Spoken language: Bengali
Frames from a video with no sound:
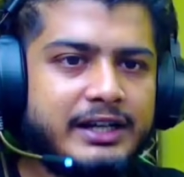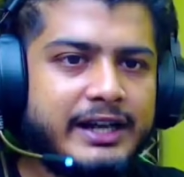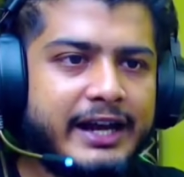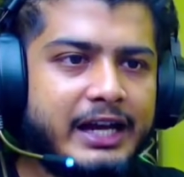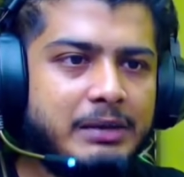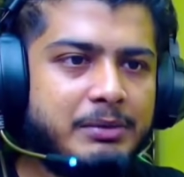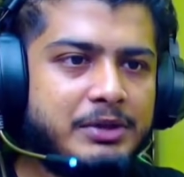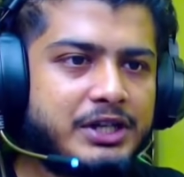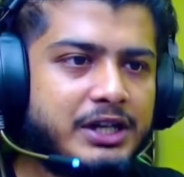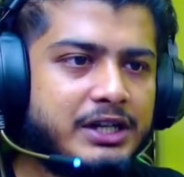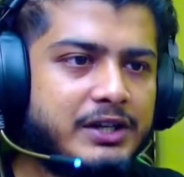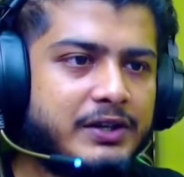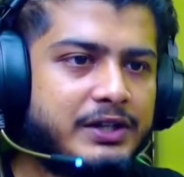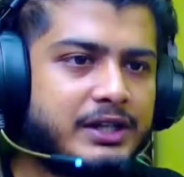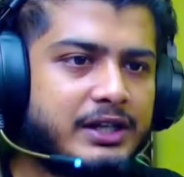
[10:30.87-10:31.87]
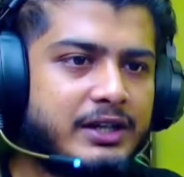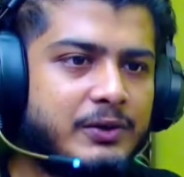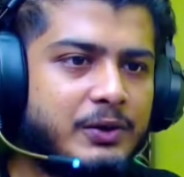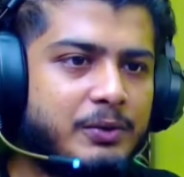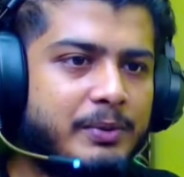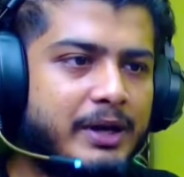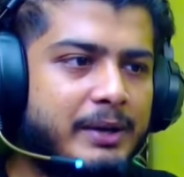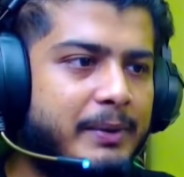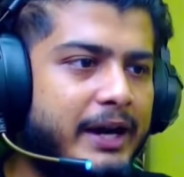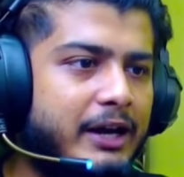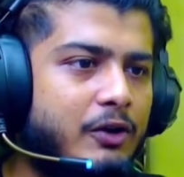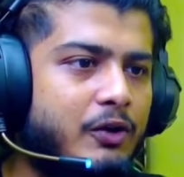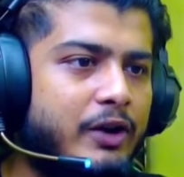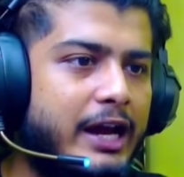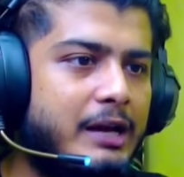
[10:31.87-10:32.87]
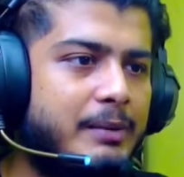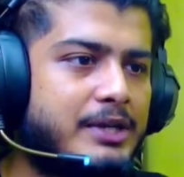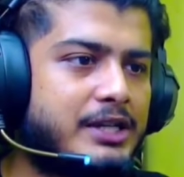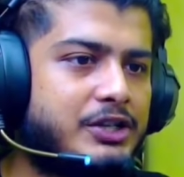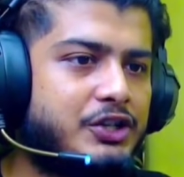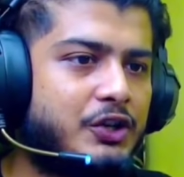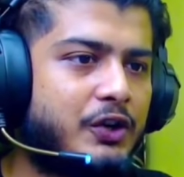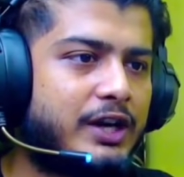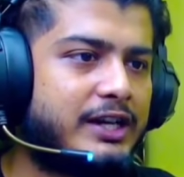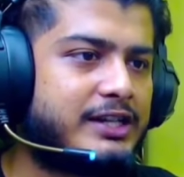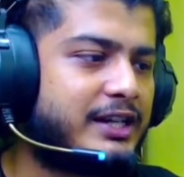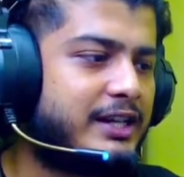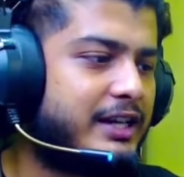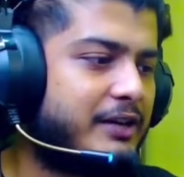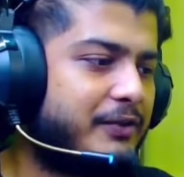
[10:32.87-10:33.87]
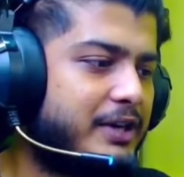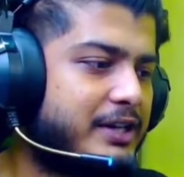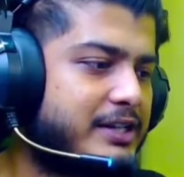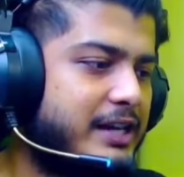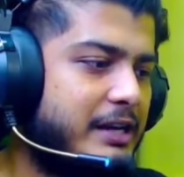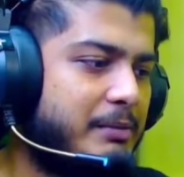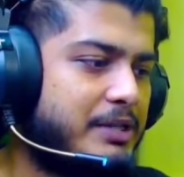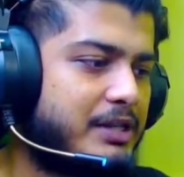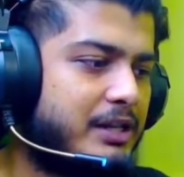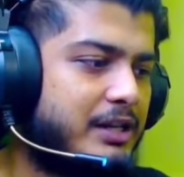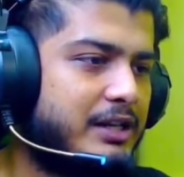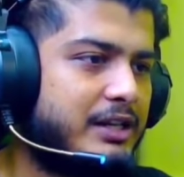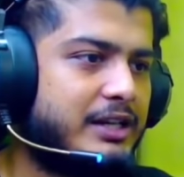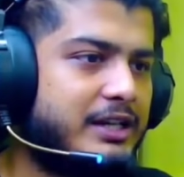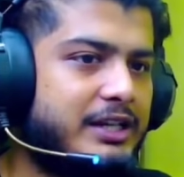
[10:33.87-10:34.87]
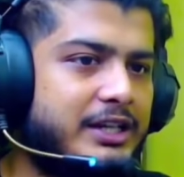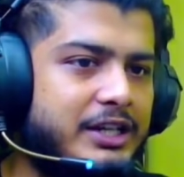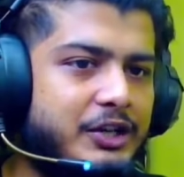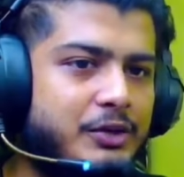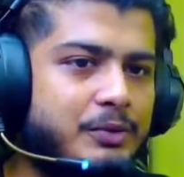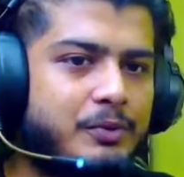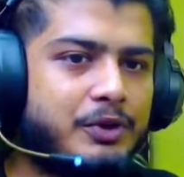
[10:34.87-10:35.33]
অ্যানিমেশনে যাওয়া যাক ও ভাই ভাইয়ের কোনো অ্যানিমেশন ছিল না আচ্ছা এটা ফার্স্ট অ্যানিমেশন ইকুইপ করে